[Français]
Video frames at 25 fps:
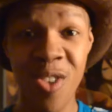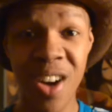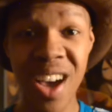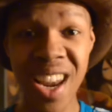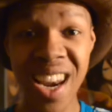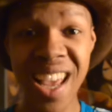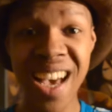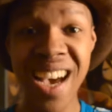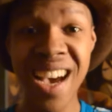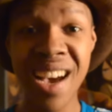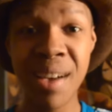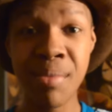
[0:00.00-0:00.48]

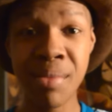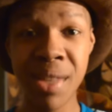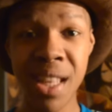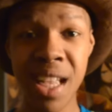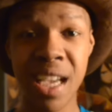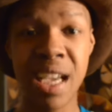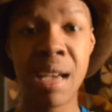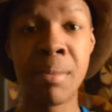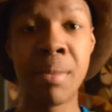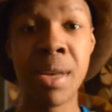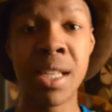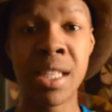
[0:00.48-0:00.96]
Voilà,
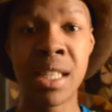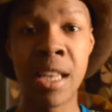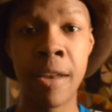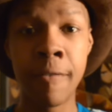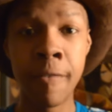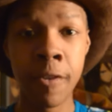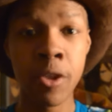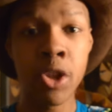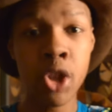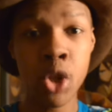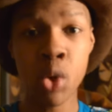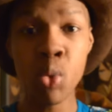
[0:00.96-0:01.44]
mes c'est la
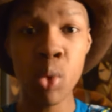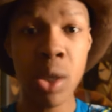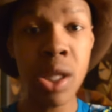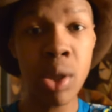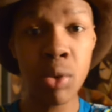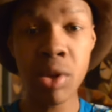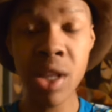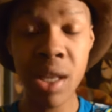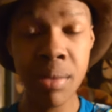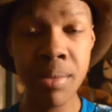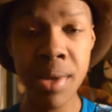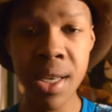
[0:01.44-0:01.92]
fin de ce
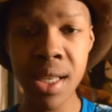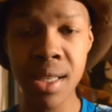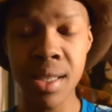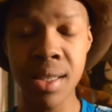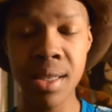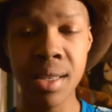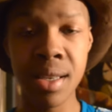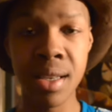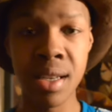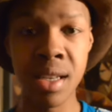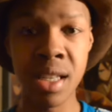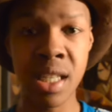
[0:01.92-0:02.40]
Winnie Winnie Mix.
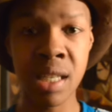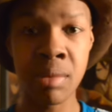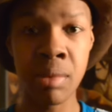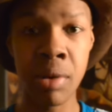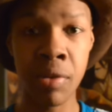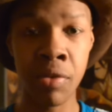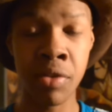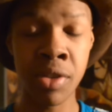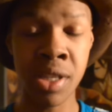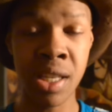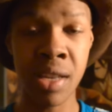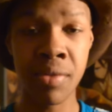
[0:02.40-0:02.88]

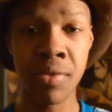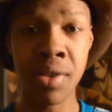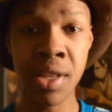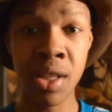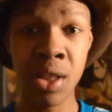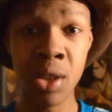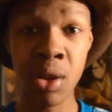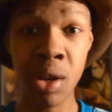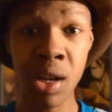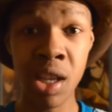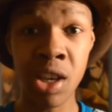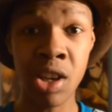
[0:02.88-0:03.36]
Laissez-moi vos avis
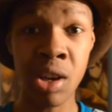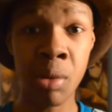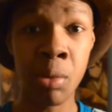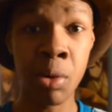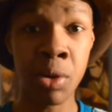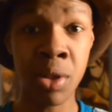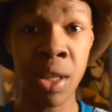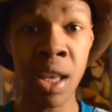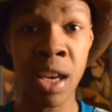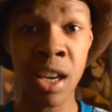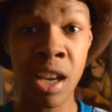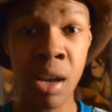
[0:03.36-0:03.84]
dans les
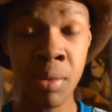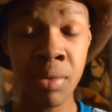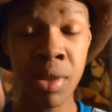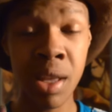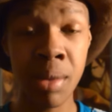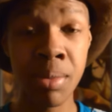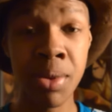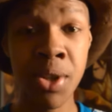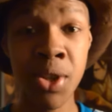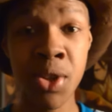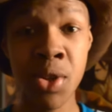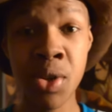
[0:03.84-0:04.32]
commentaires comme
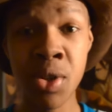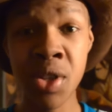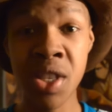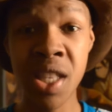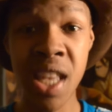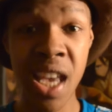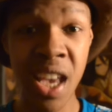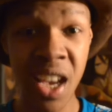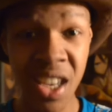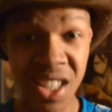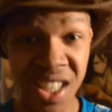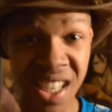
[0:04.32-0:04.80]
d'habitude.
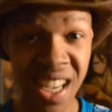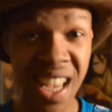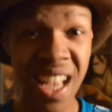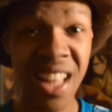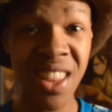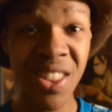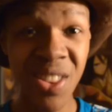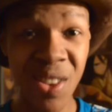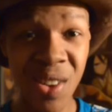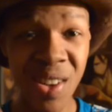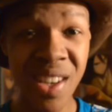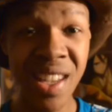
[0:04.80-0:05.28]
D'ailleurs, j'ai
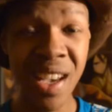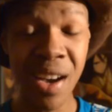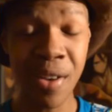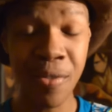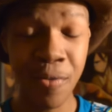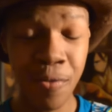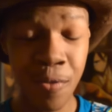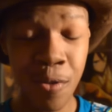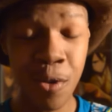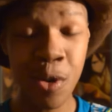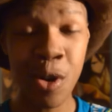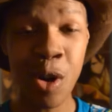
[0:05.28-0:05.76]
hâte de lire
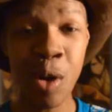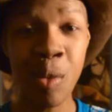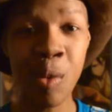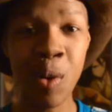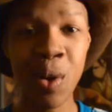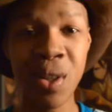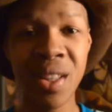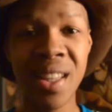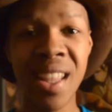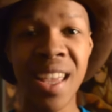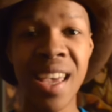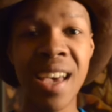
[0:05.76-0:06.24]
vos
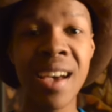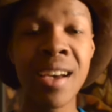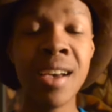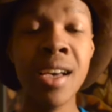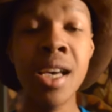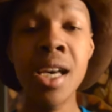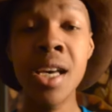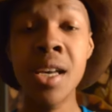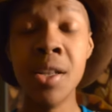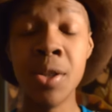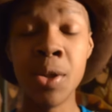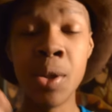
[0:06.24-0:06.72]
commentaires,
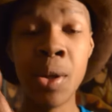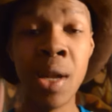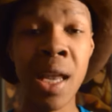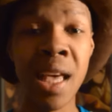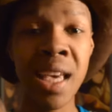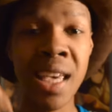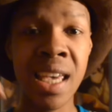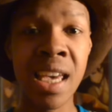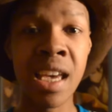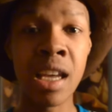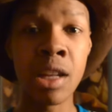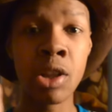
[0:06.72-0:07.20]
de
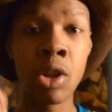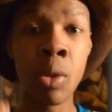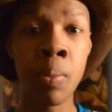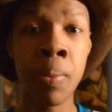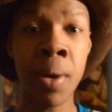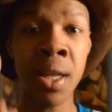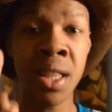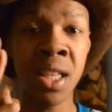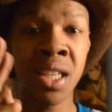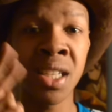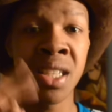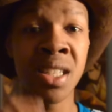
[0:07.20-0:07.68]
liker et de
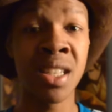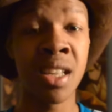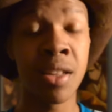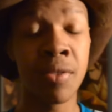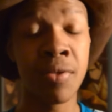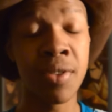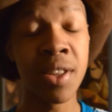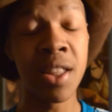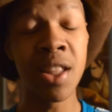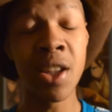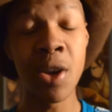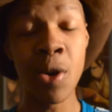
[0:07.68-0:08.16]
partager
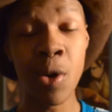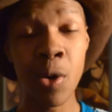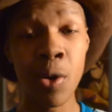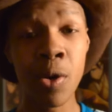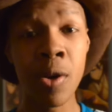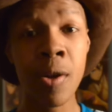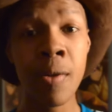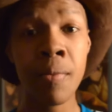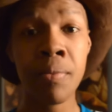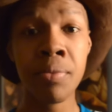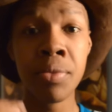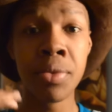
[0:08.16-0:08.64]
cette
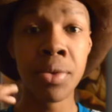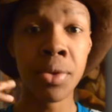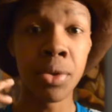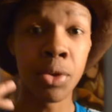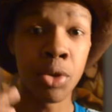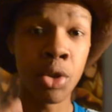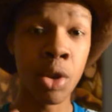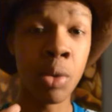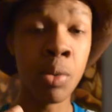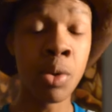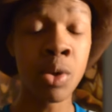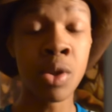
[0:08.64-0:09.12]
vidéo,
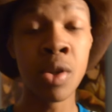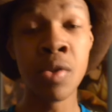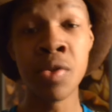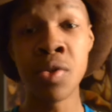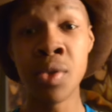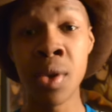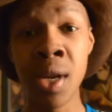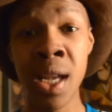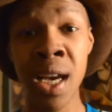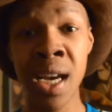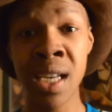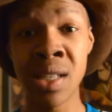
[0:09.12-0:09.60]
de me suivre
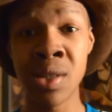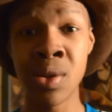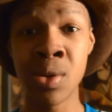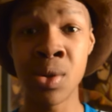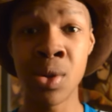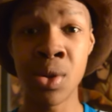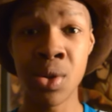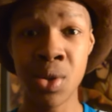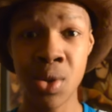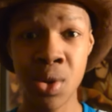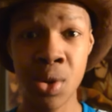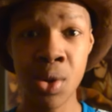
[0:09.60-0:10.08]
sur les réseaux
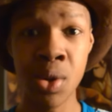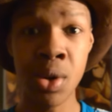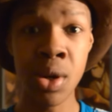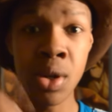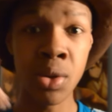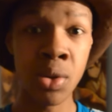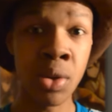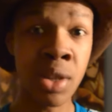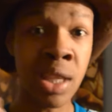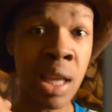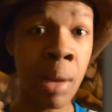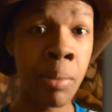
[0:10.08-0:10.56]
sociaux,
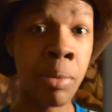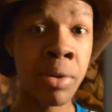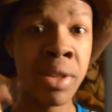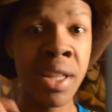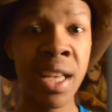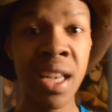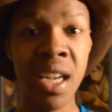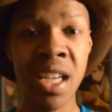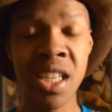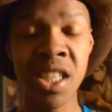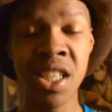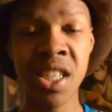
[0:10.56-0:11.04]
de
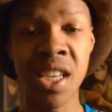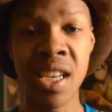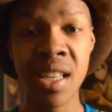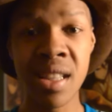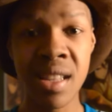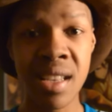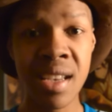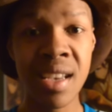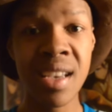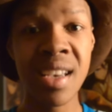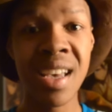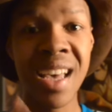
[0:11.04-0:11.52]
t'abonner à la chaîne.
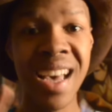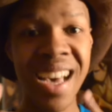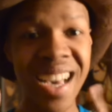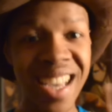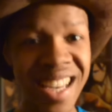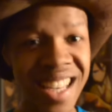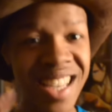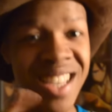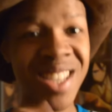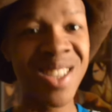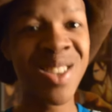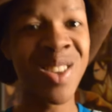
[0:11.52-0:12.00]

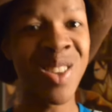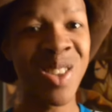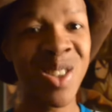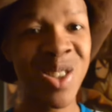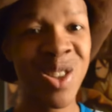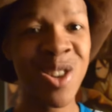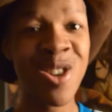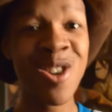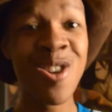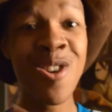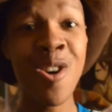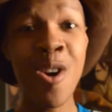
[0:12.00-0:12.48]
Allez, sur
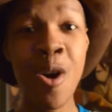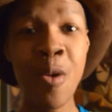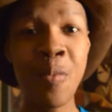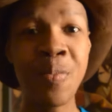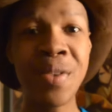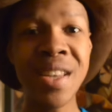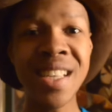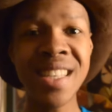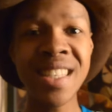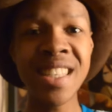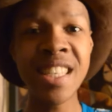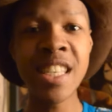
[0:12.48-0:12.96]
ce, au
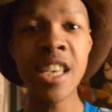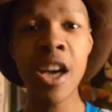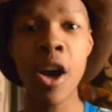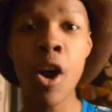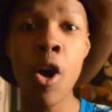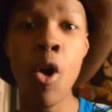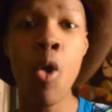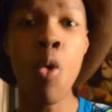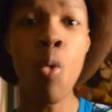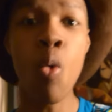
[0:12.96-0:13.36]
plaisir.